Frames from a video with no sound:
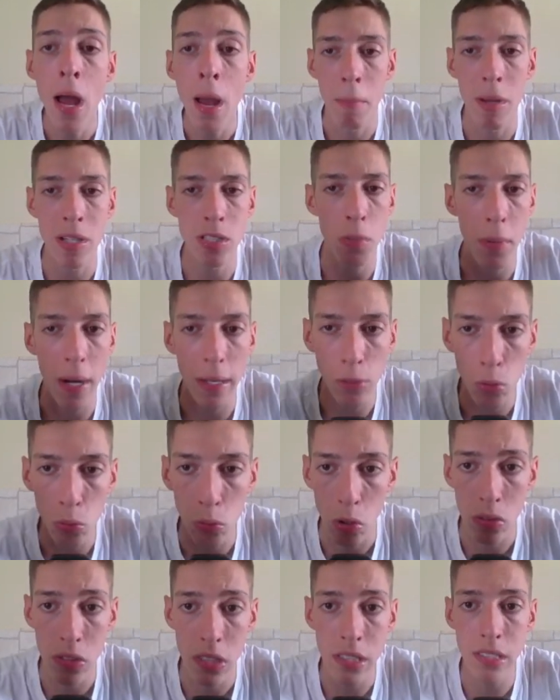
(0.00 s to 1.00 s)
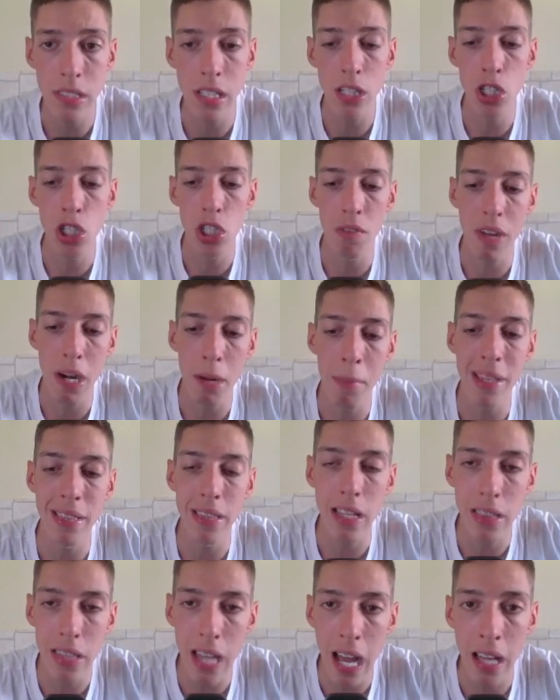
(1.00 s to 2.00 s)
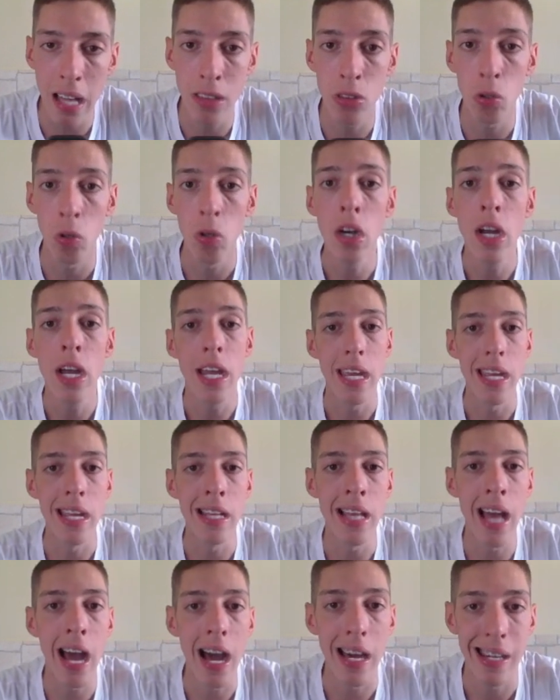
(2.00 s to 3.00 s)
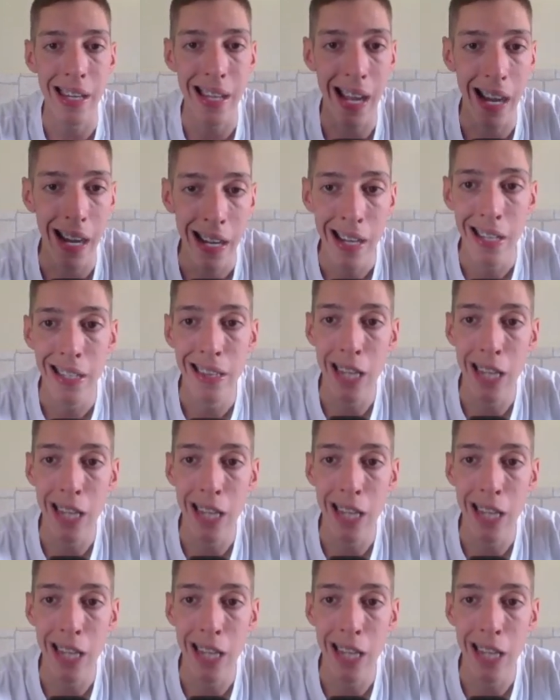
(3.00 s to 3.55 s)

ma soprattutto si inserisce veramente tanto in aria,